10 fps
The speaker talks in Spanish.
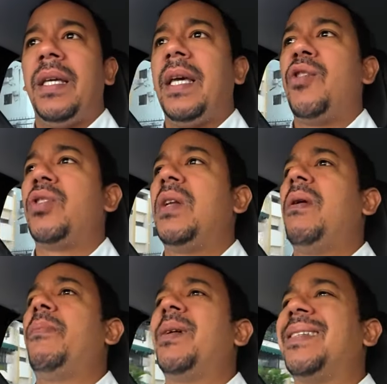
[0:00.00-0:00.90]
que no se le
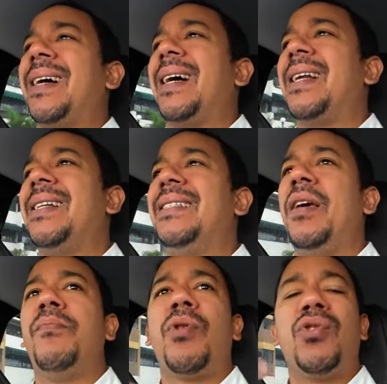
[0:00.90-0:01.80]
va a sacar el
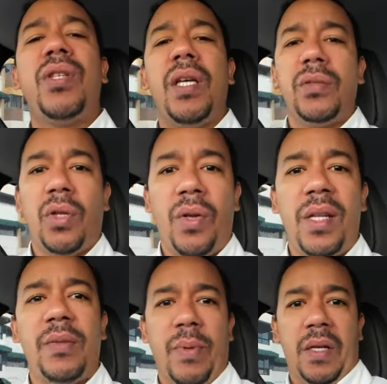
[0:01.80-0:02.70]
100%
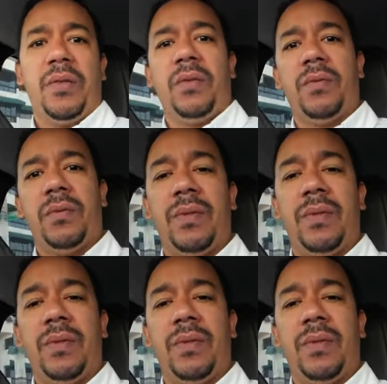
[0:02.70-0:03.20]
del espacio.